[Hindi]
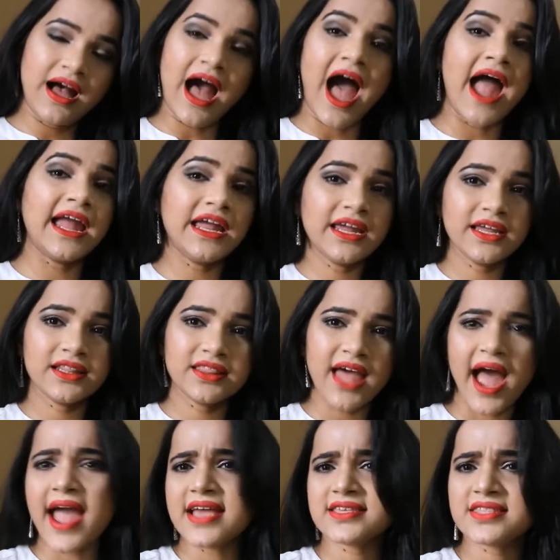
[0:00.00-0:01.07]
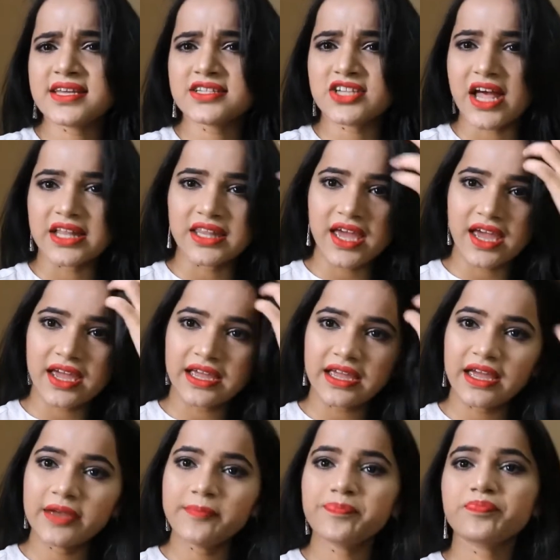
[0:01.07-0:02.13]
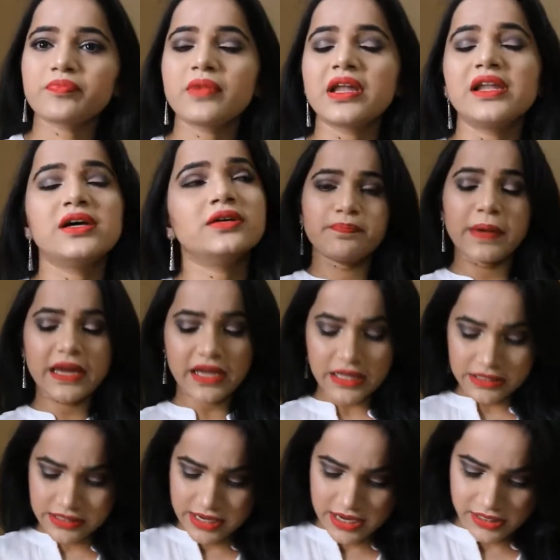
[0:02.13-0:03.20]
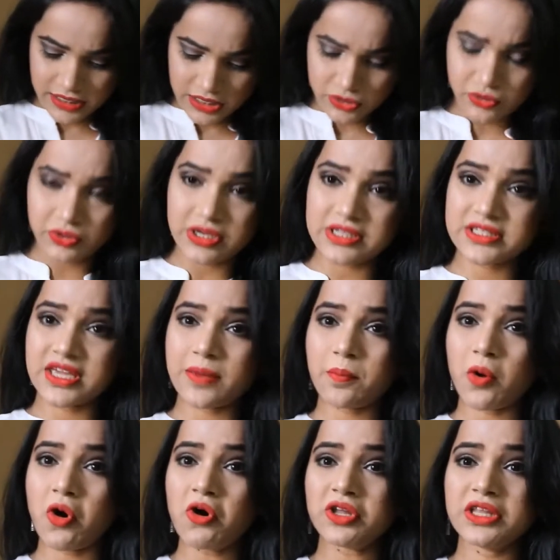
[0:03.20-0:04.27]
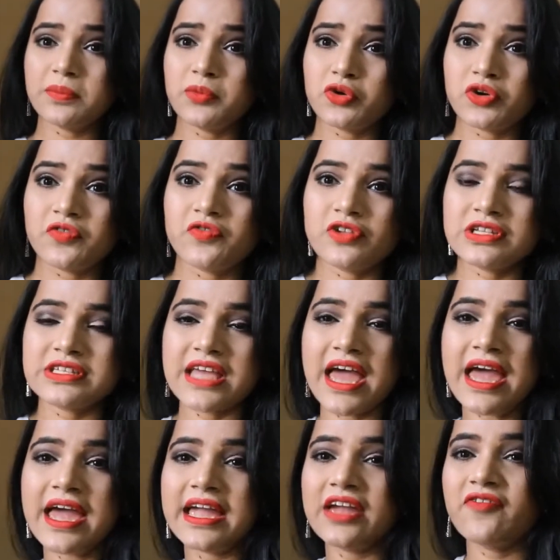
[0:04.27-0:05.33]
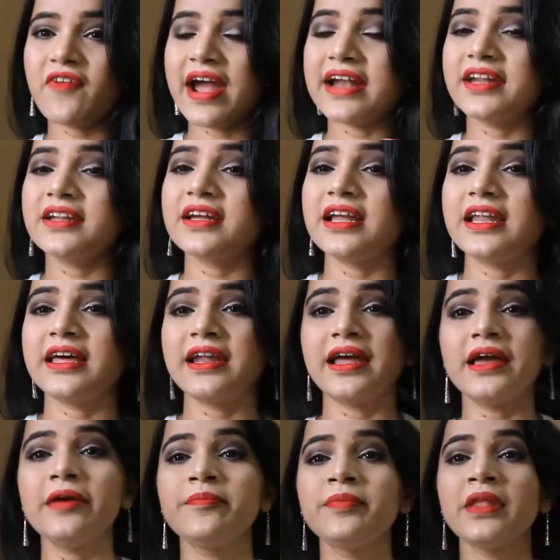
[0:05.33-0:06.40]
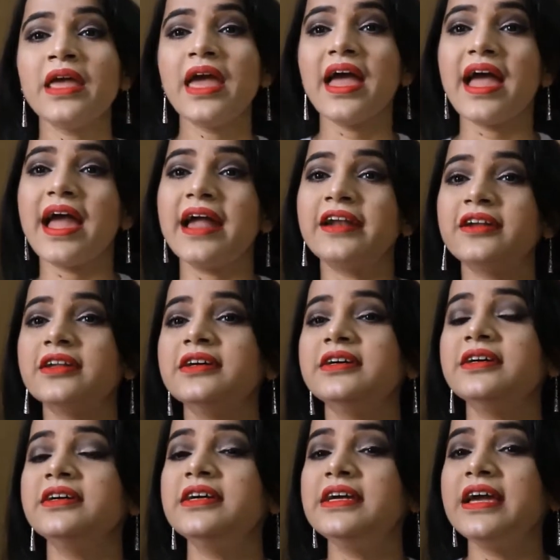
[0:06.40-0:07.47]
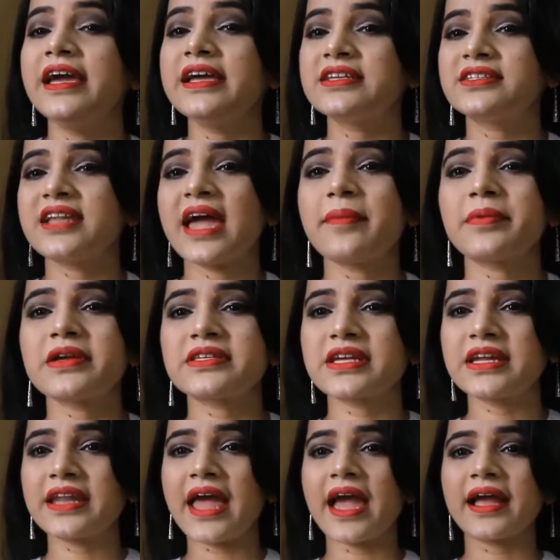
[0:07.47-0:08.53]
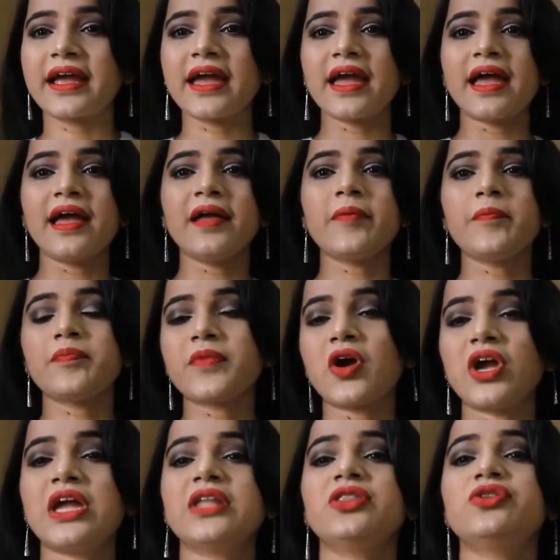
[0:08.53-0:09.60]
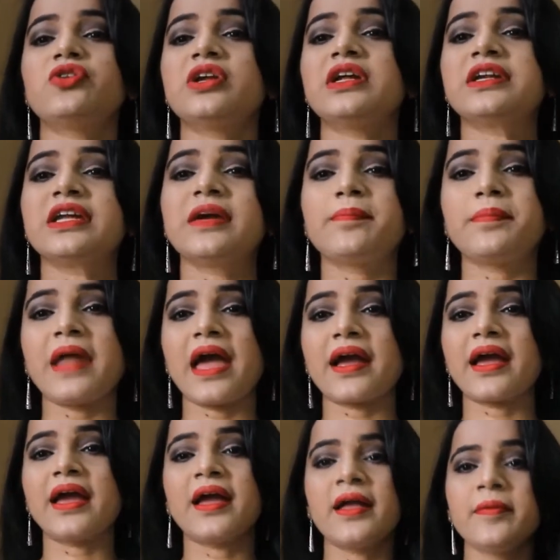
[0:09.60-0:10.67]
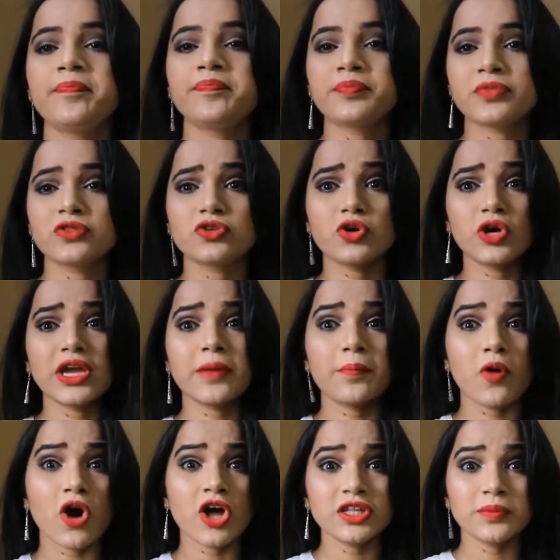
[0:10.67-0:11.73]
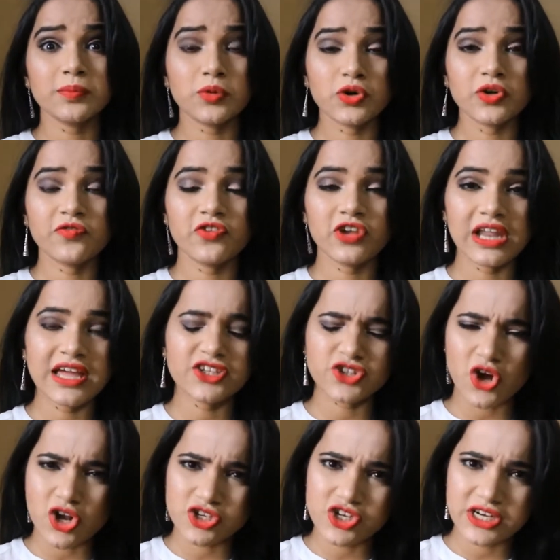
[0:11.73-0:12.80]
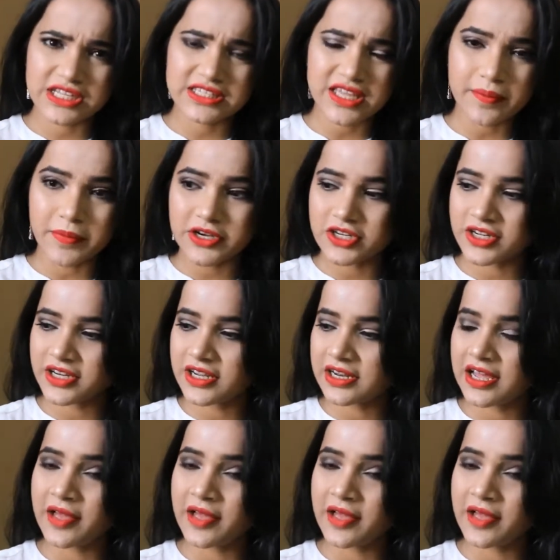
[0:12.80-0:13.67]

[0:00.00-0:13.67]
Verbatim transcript: हाई थाइस तक जाता है ये मतलब पिक इंसर्ट कर दूंगी इसकी बहुत ही ब्यूटीफुल सा है ये वाइट इन कलर है एंड इस टाइप की इसकी नेक है और ये थोड़ा डीप नेक है सो so, ये बहुत ही ब्यूटीफुल है जॉर्जेट इसका मटेरियल